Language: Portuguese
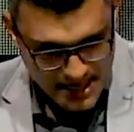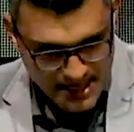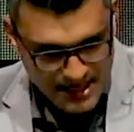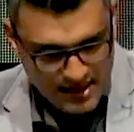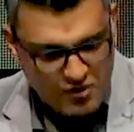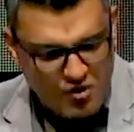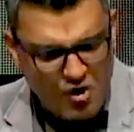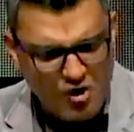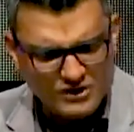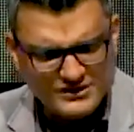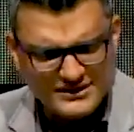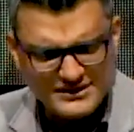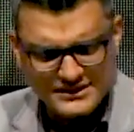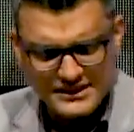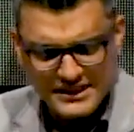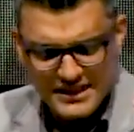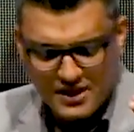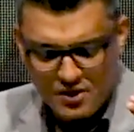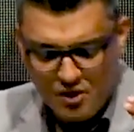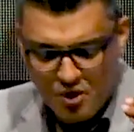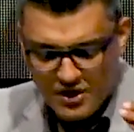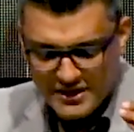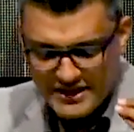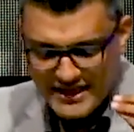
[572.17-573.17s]
e,
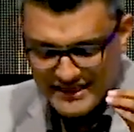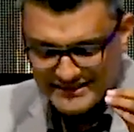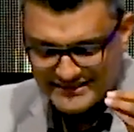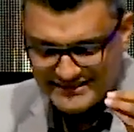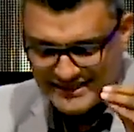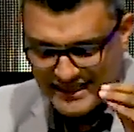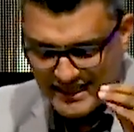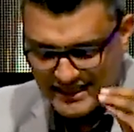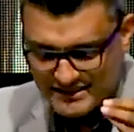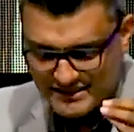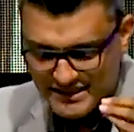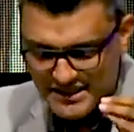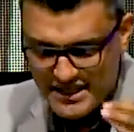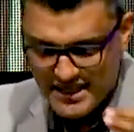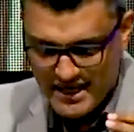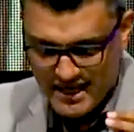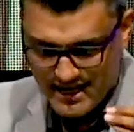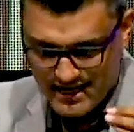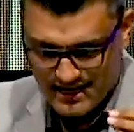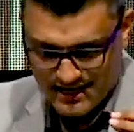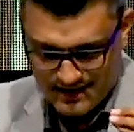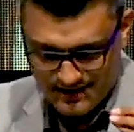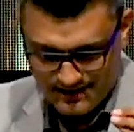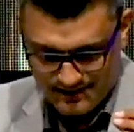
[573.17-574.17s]
e
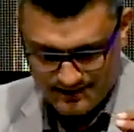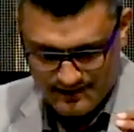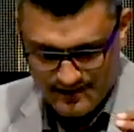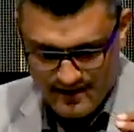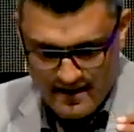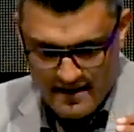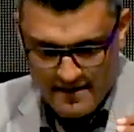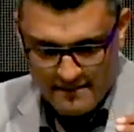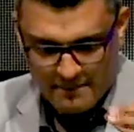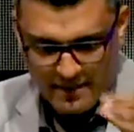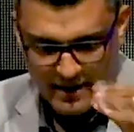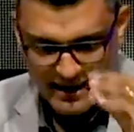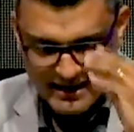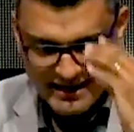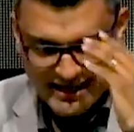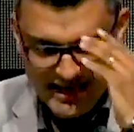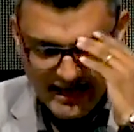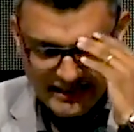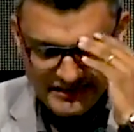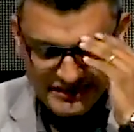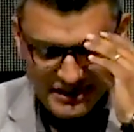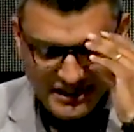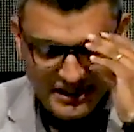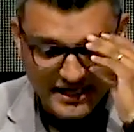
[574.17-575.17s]
conhecer-te-ei, para
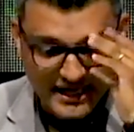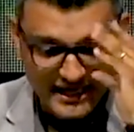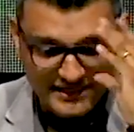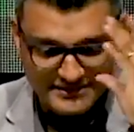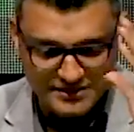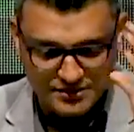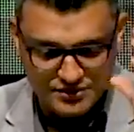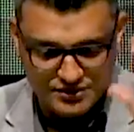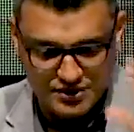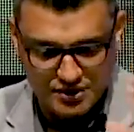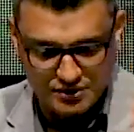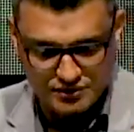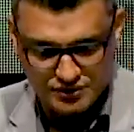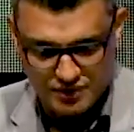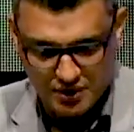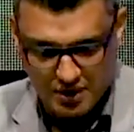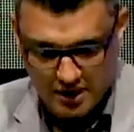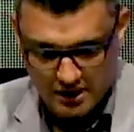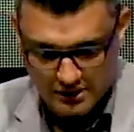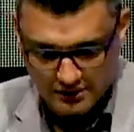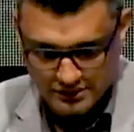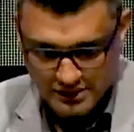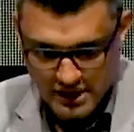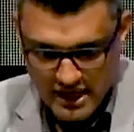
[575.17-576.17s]
que ache graça aos teus
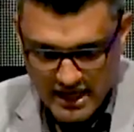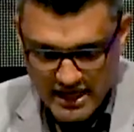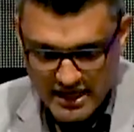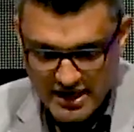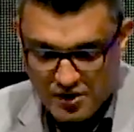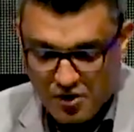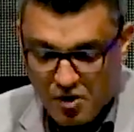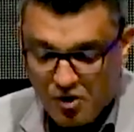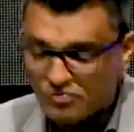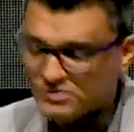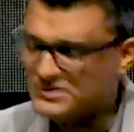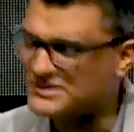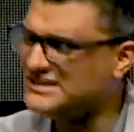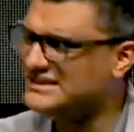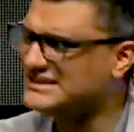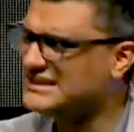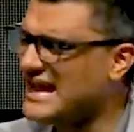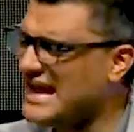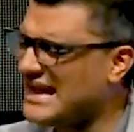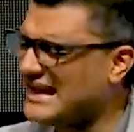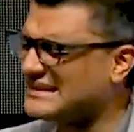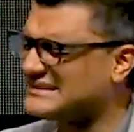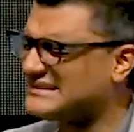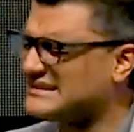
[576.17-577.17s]
olhos, e
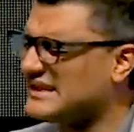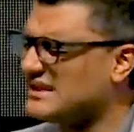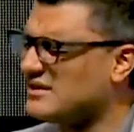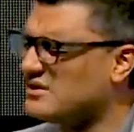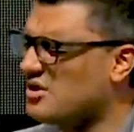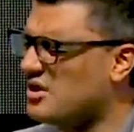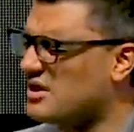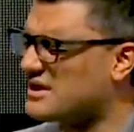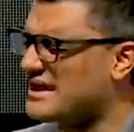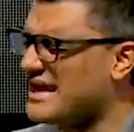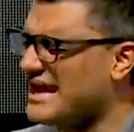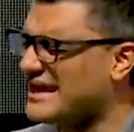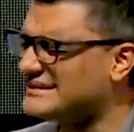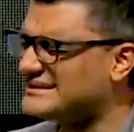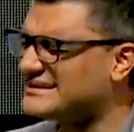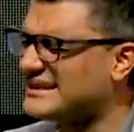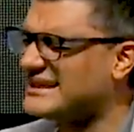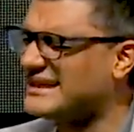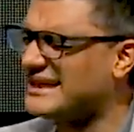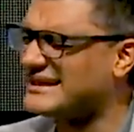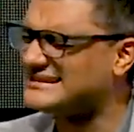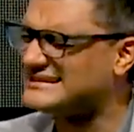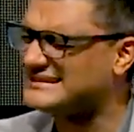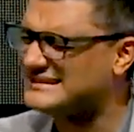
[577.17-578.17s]
considera, Senhor, que
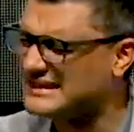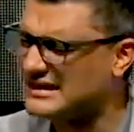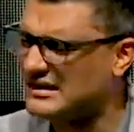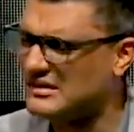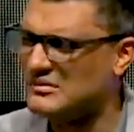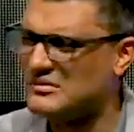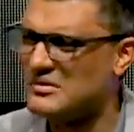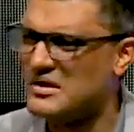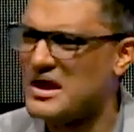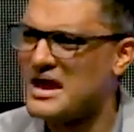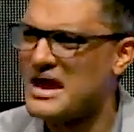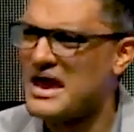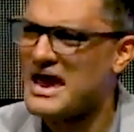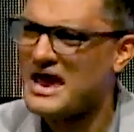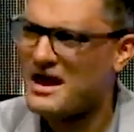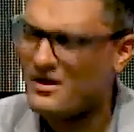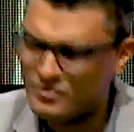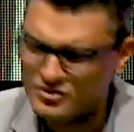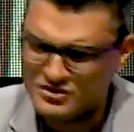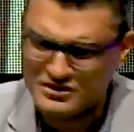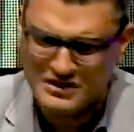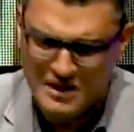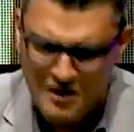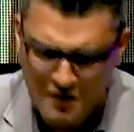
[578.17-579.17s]
esta nação é
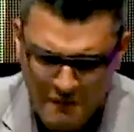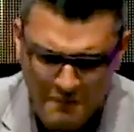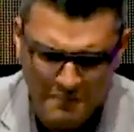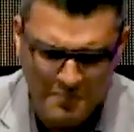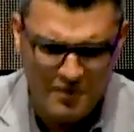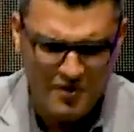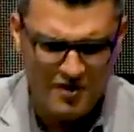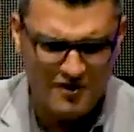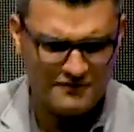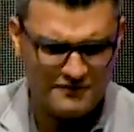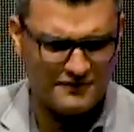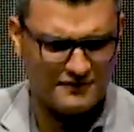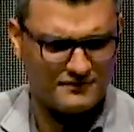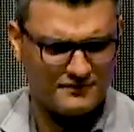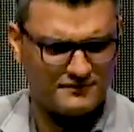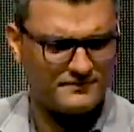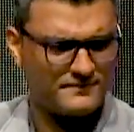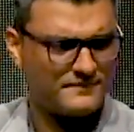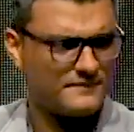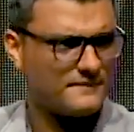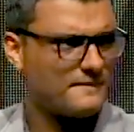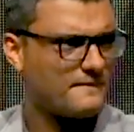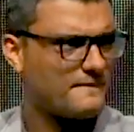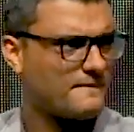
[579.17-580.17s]
o teu povo.
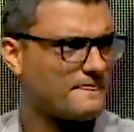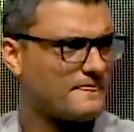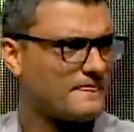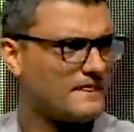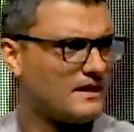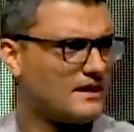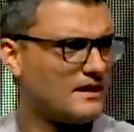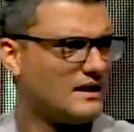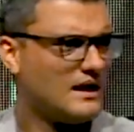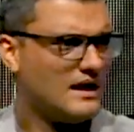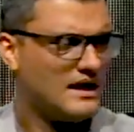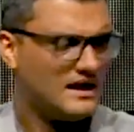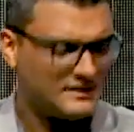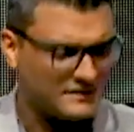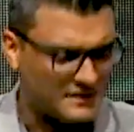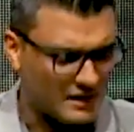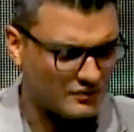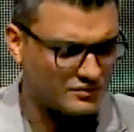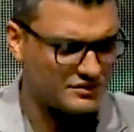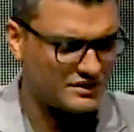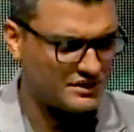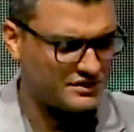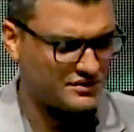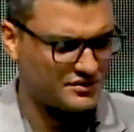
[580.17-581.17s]

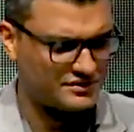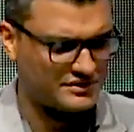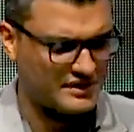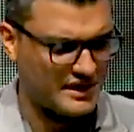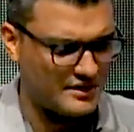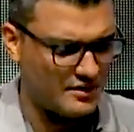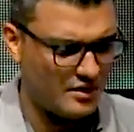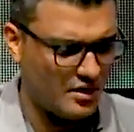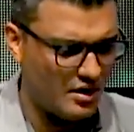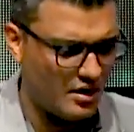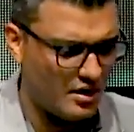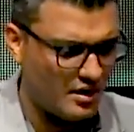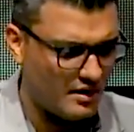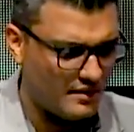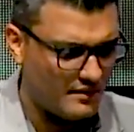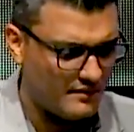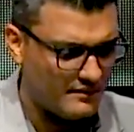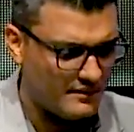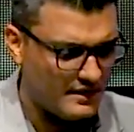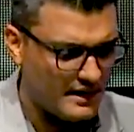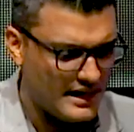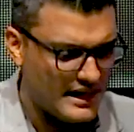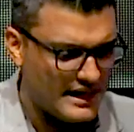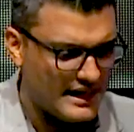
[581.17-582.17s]
Então disse o
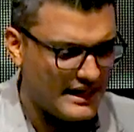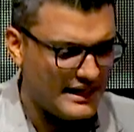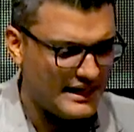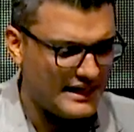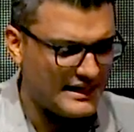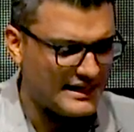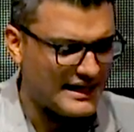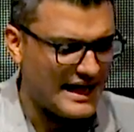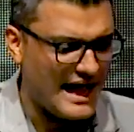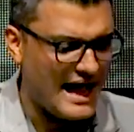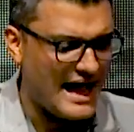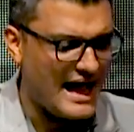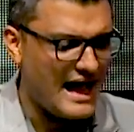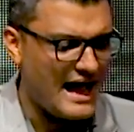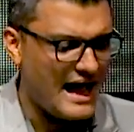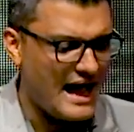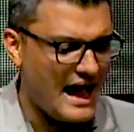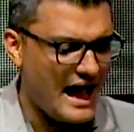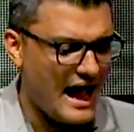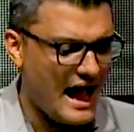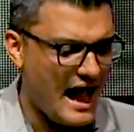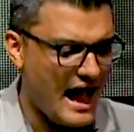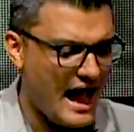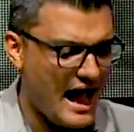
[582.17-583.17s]
Senhor:
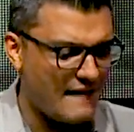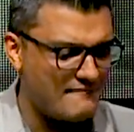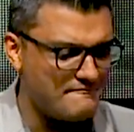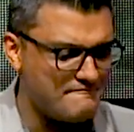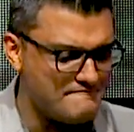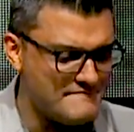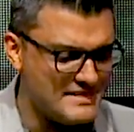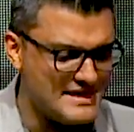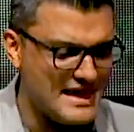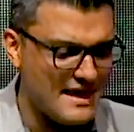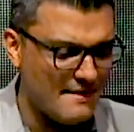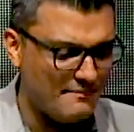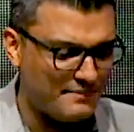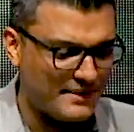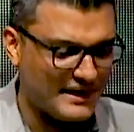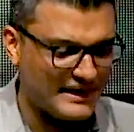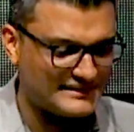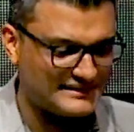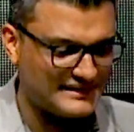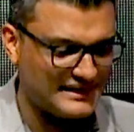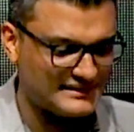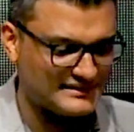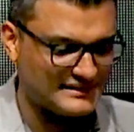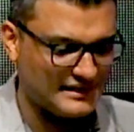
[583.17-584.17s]
irá a minha
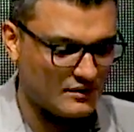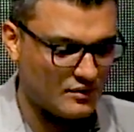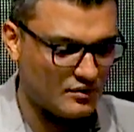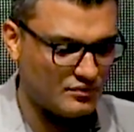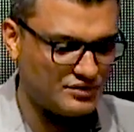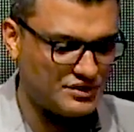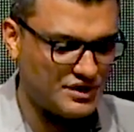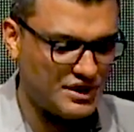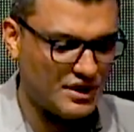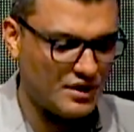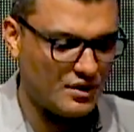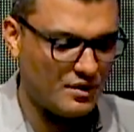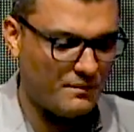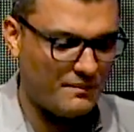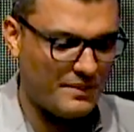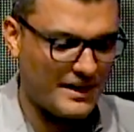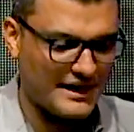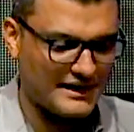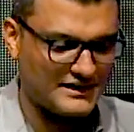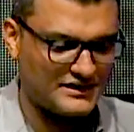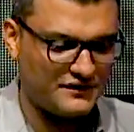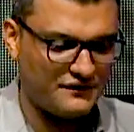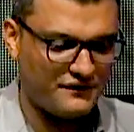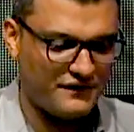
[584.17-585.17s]
presença contigo
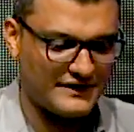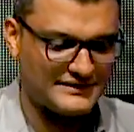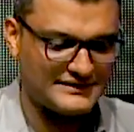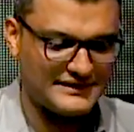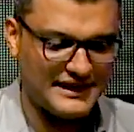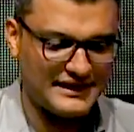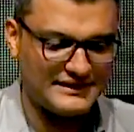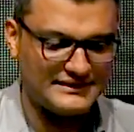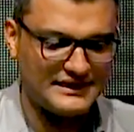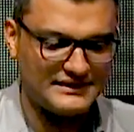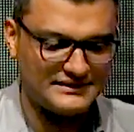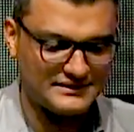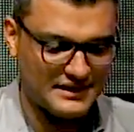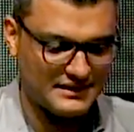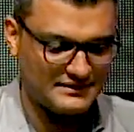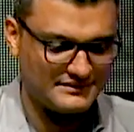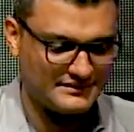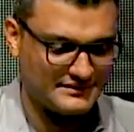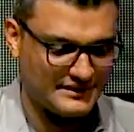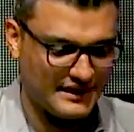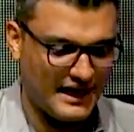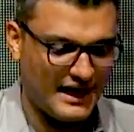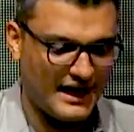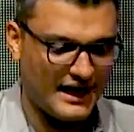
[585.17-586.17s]
para te fazer
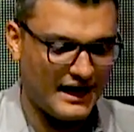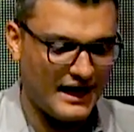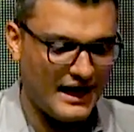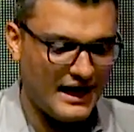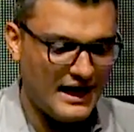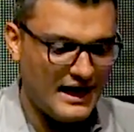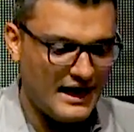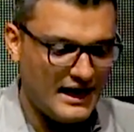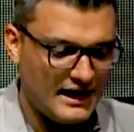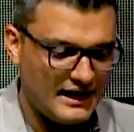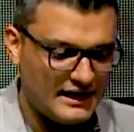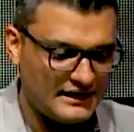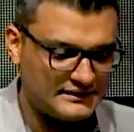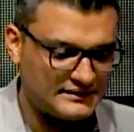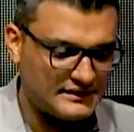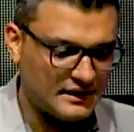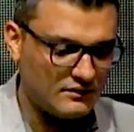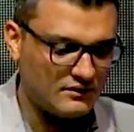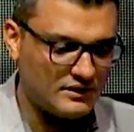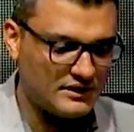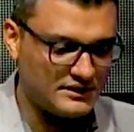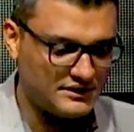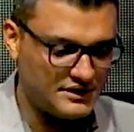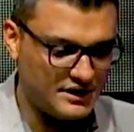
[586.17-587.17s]
descansar.
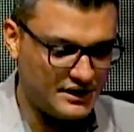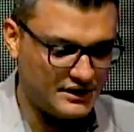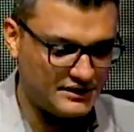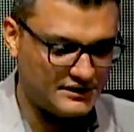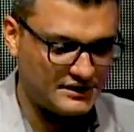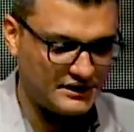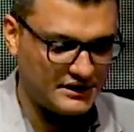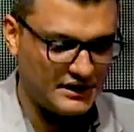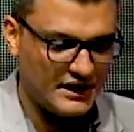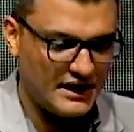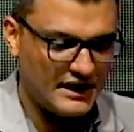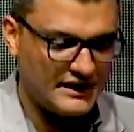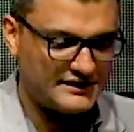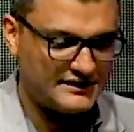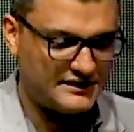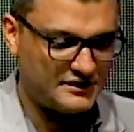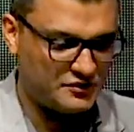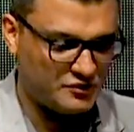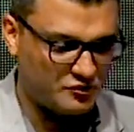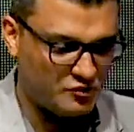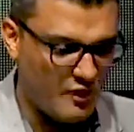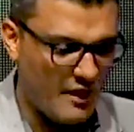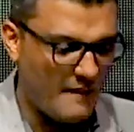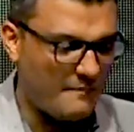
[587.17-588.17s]
Então lhe disse:
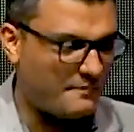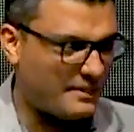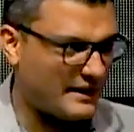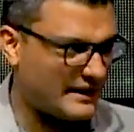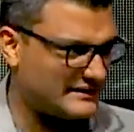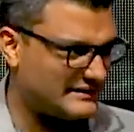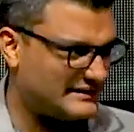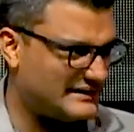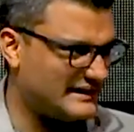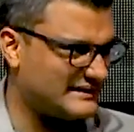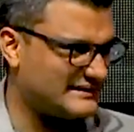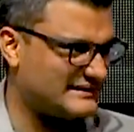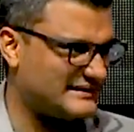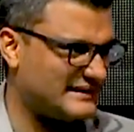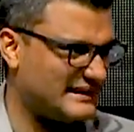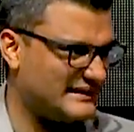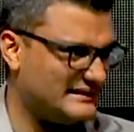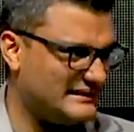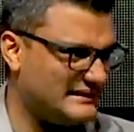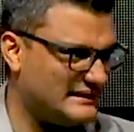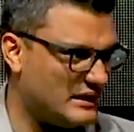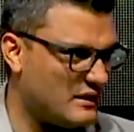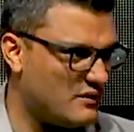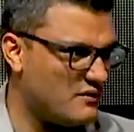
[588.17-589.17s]
Se tua presença
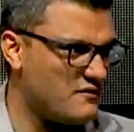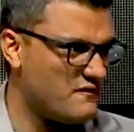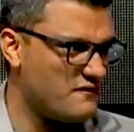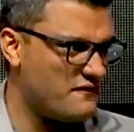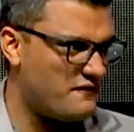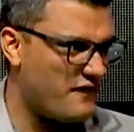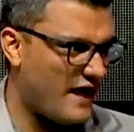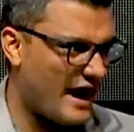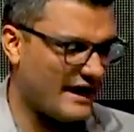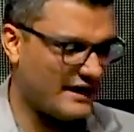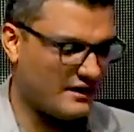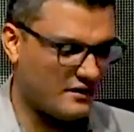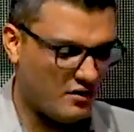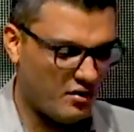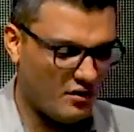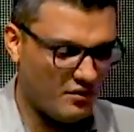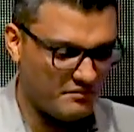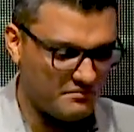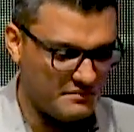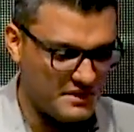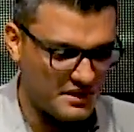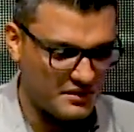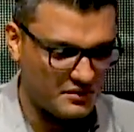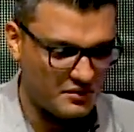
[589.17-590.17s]
não vai
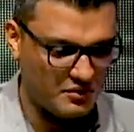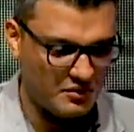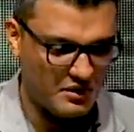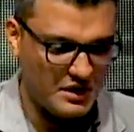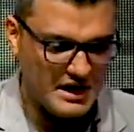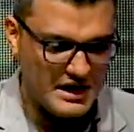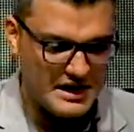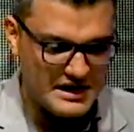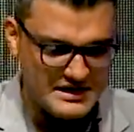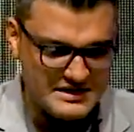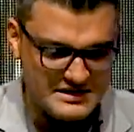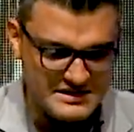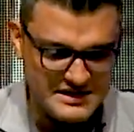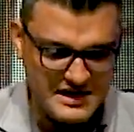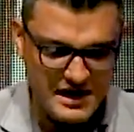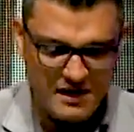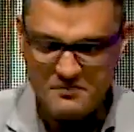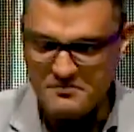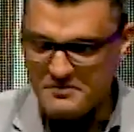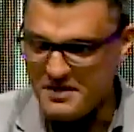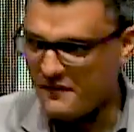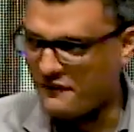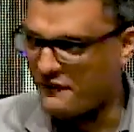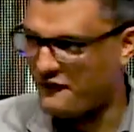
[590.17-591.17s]
comigo,
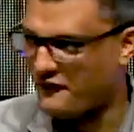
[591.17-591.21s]
não me